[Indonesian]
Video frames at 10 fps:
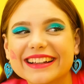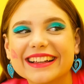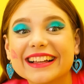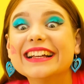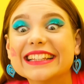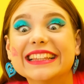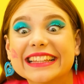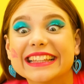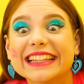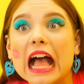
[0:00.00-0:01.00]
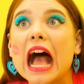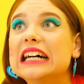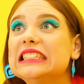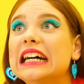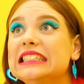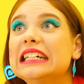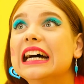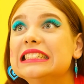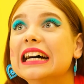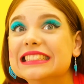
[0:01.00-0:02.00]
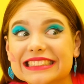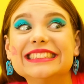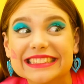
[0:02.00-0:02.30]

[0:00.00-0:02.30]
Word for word: aneh. Baiklah, sepertinya aku harus